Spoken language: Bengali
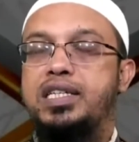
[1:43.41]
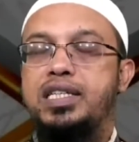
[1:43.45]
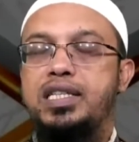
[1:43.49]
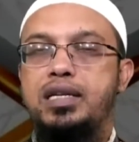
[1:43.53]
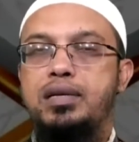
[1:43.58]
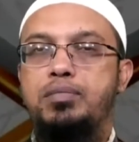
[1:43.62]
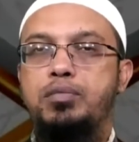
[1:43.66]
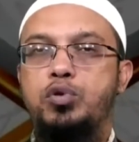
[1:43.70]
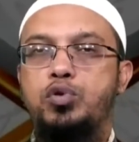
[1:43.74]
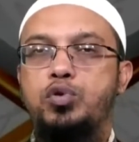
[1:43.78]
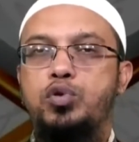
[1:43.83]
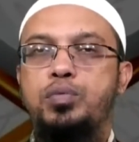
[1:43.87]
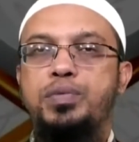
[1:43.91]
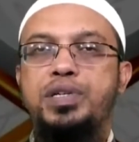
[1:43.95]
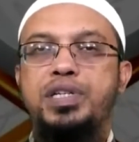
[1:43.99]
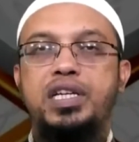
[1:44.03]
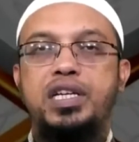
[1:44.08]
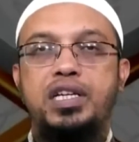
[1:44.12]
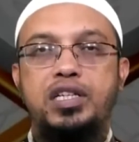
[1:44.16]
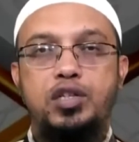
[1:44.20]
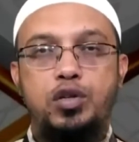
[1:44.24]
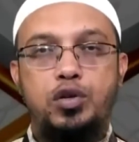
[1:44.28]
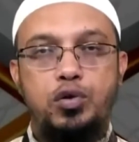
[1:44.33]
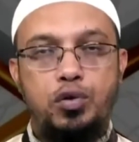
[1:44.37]
শীতের মৌসুমে
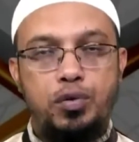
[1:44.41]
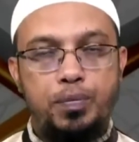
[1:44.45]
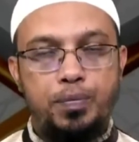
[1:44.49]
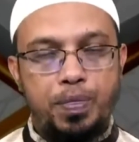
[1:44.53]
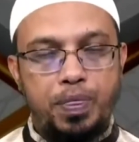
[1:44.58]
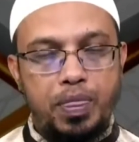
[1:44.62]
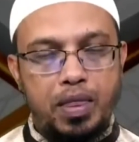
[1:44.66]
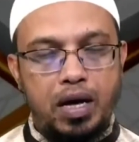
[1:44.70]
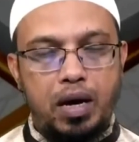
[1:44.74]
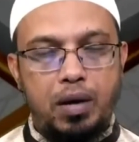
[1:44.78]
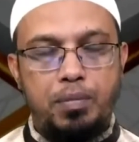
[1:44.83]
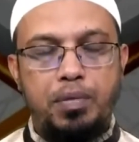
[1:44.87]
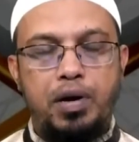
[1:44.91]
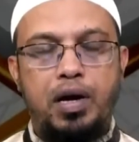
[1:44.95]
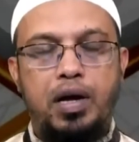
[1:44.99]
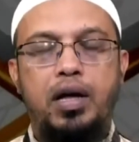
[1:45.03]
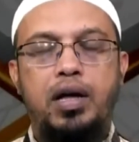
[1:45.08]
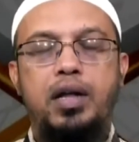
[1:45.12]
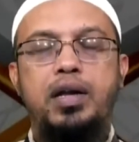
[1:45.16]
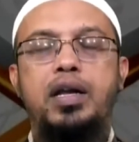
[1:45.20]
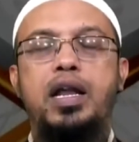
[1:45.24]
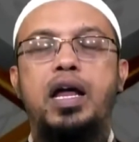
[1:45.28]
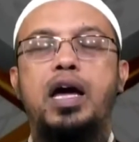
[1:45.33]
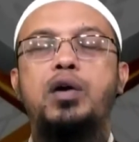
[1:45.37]
সেটা যেন আমরা
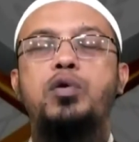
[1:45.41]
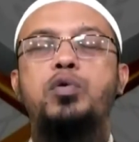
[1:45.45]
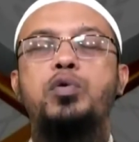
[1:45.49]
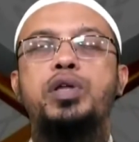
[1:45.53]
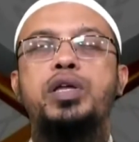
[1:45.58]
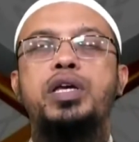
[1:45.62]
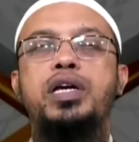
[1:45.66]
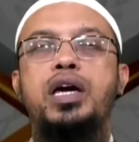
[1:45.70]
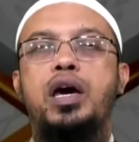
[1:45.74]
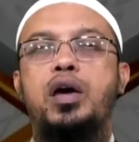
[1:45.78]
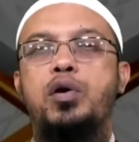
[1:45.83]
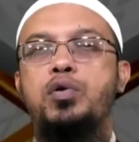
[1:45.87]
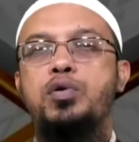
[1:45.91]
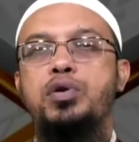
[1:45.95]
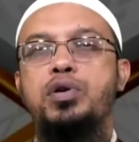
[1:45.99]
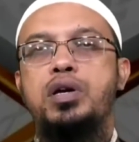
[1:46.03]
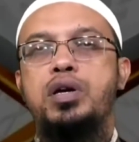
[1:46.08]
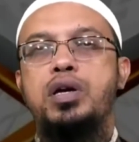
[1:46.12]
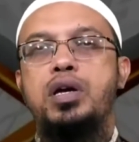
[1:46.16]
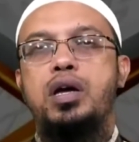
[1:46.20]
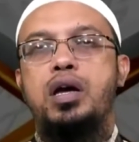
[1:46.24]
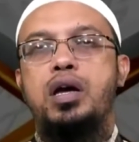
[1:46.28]
না করি কারণ